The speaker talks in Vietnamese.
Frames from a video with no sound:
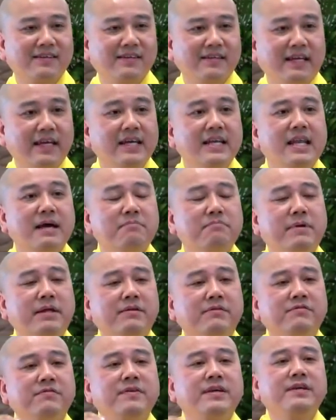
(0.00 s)
nghĩa là mình
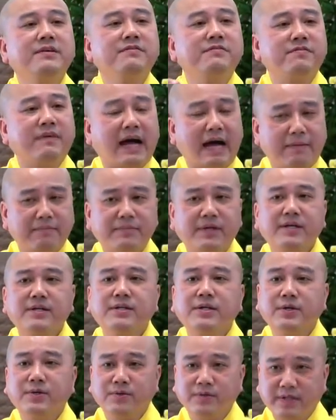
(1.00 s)
vi phạm cái
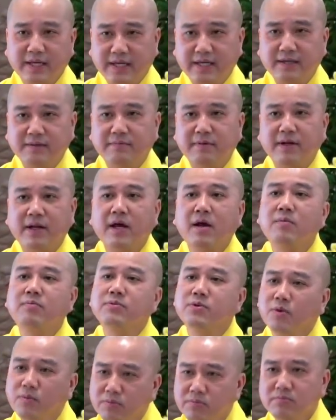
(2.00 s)
điều gì mà nó
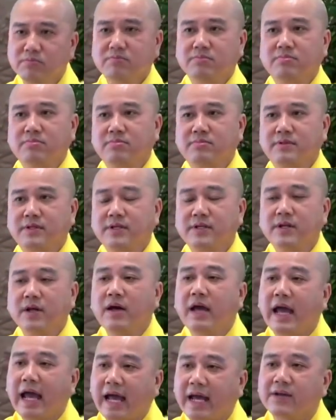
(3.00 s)
không đúng thì nó
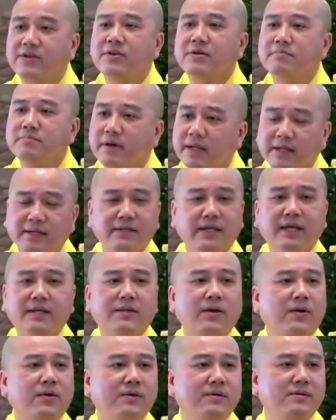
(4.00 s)
hại cho mình vậy
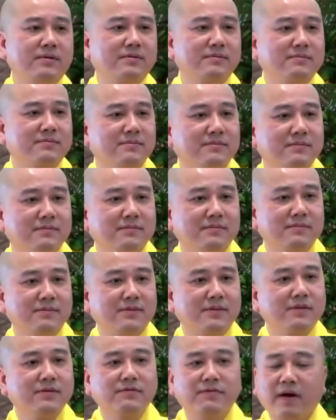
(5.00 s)
thôi,
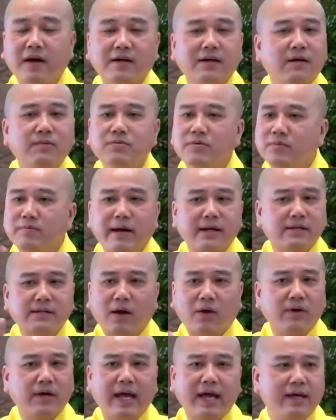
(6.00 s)
chứ Phật không có bắt
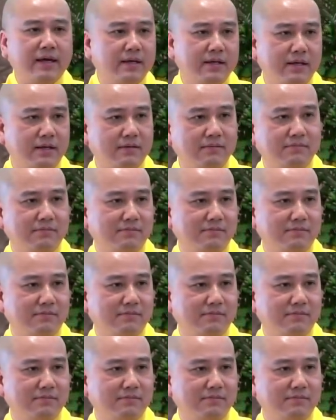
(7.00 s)
tội ai hết đó.